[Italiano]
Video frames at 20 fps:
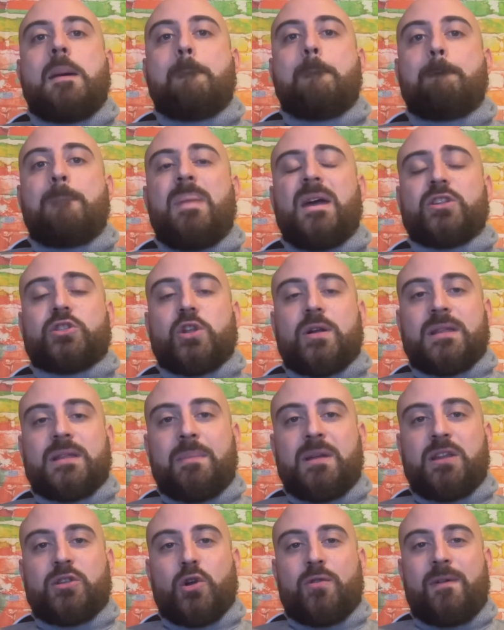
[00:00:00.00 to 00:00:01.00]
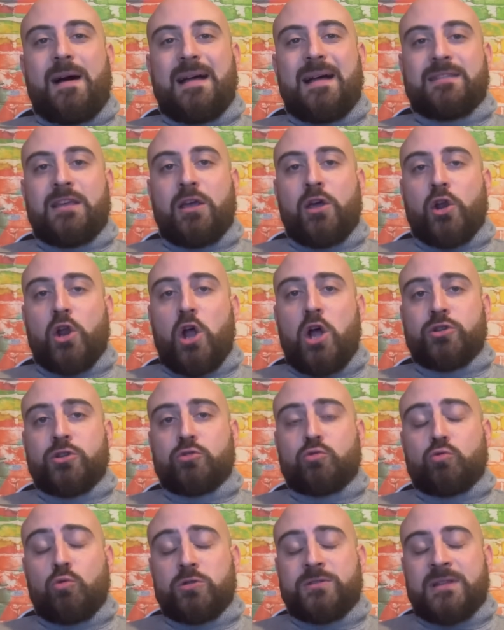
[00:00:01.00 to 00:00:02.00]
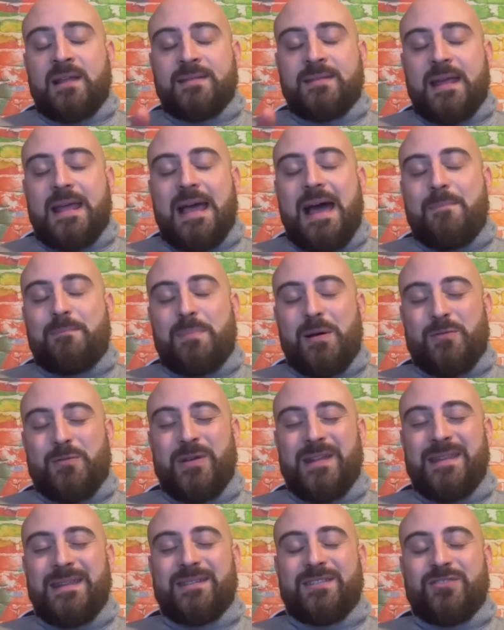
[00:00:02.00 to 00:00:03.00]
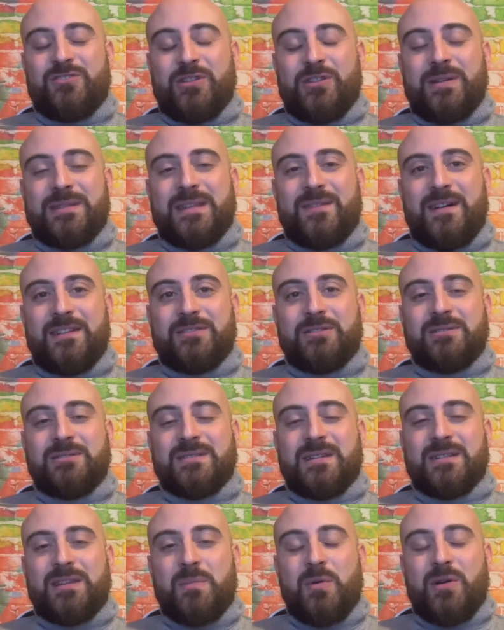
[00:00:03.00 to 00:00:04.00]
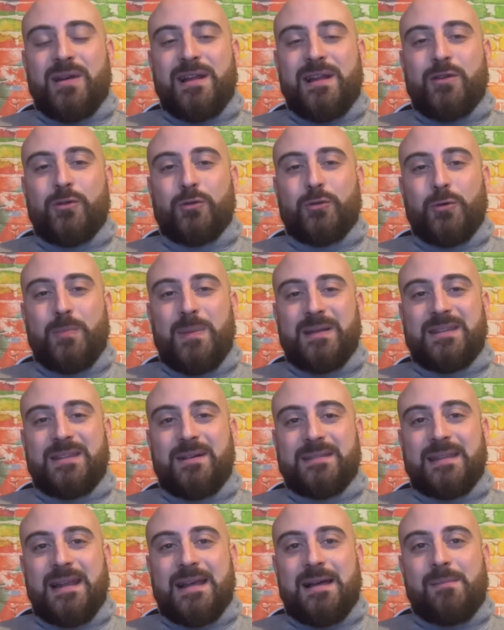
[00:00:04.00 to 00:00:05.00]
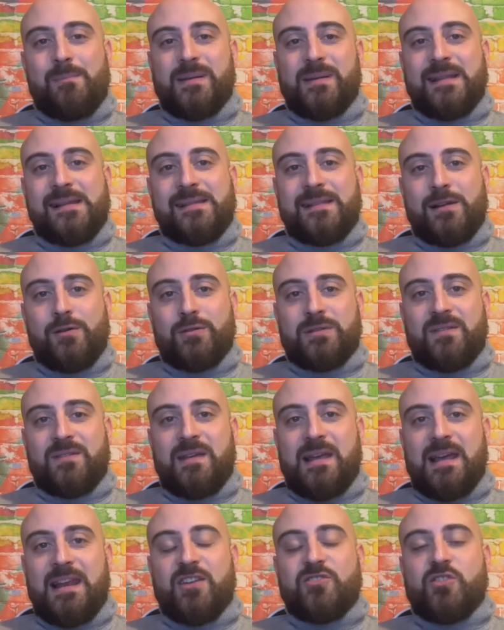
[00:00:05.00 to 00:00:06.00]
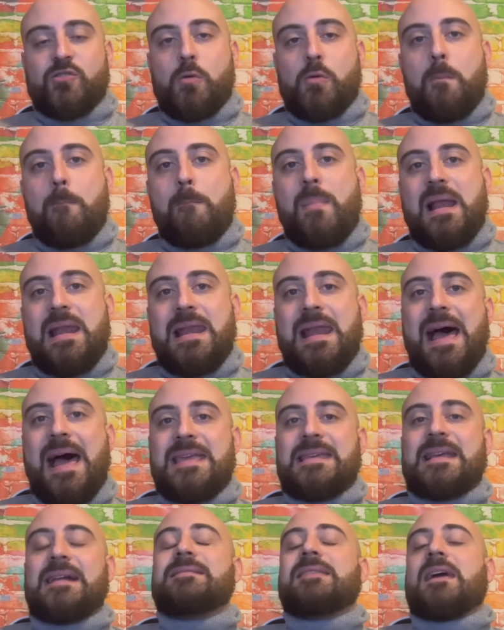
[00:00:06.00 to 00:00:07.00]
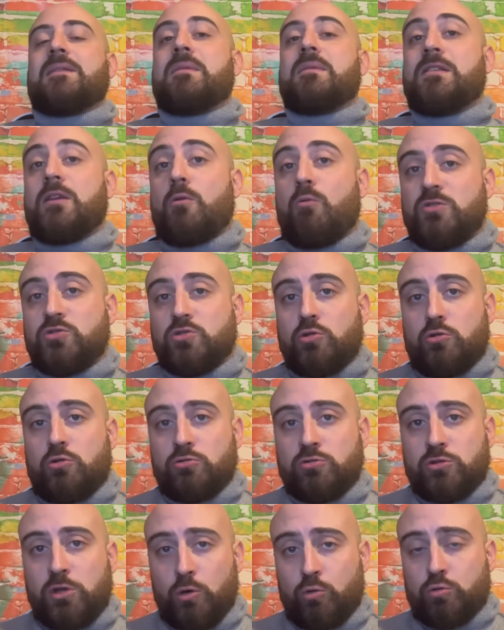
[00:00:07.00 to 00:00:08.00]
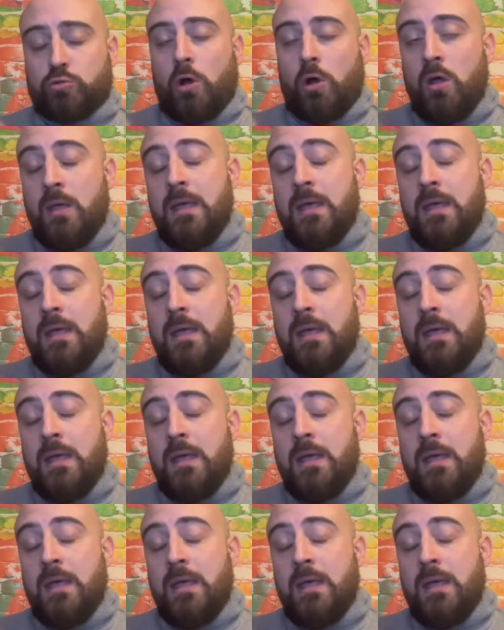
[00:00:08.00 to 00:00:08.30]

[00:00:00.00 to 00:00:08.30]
Ben ritrovati e ben ritrovati, Road to 80k, quindi se già non l'avete fatto iscrivetevi al mio canale YouTube, attivate la campanella delle notifiche e lasciate un bel like al termine di questo contenuto.